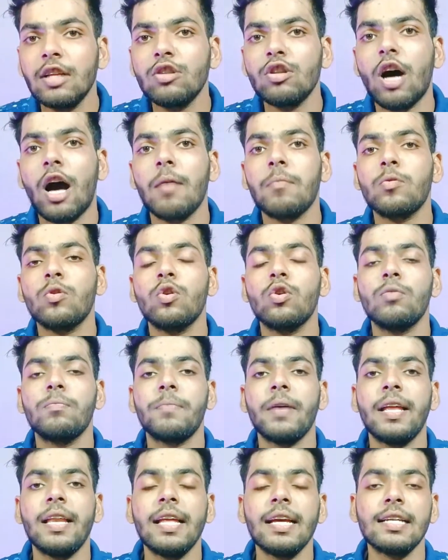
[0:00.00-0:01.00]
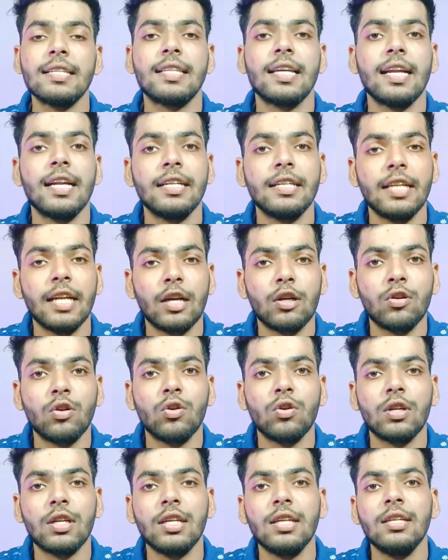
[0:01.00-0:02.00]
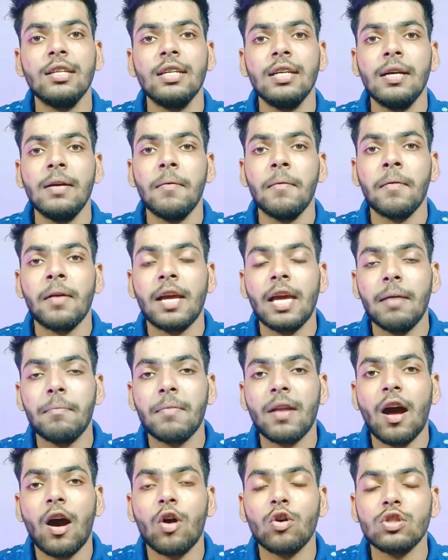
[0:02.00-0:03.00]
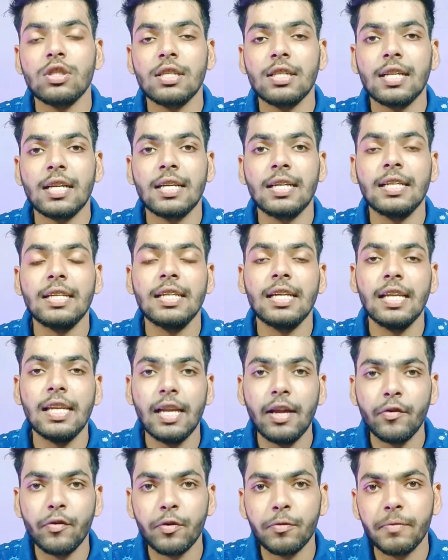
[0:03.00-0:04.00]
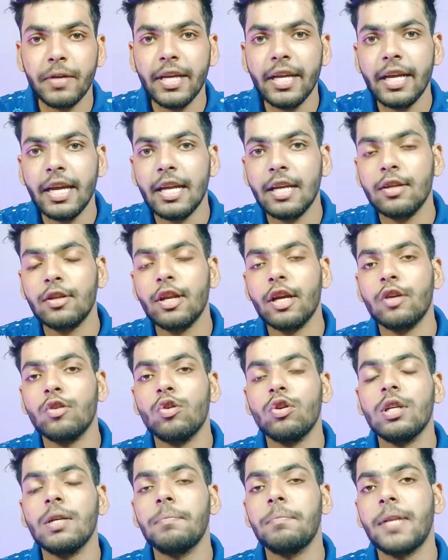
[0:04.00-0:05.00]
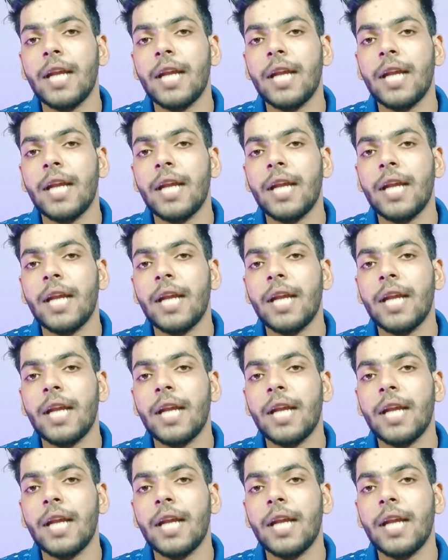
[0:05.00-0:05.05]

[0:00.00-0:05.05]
लें तो आपको पहले की तरह टेक्नो की कैमरा हाउसिंग रखी गई है लेफ्ट में एंड टेक्नो के